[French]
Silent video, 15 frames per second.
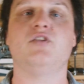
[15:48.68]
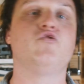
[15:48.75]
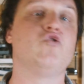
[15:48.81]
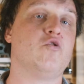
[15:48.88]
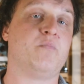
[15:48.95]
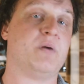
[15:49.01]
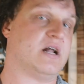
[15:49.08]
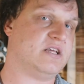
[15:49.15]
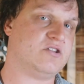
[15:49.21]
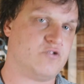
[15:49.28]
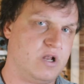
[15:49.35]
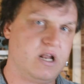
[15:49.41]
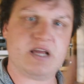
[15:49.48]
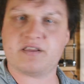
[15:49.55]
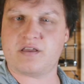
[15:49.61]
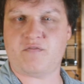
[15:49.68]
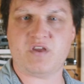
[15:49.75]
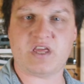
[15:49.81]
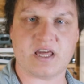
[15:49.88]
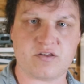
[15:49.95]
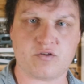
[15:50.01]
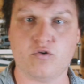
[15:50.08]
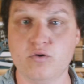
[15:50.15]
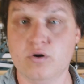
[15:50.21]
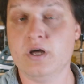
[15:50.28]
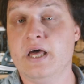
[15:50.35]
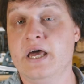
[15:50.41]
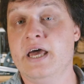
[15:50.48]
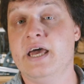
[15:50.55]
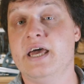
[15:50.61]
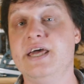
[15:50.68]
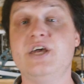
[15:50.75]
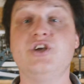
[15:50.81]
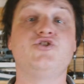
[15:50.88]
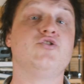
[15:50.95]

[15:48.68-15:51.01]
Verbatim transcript: et de parler de l'électrification. Et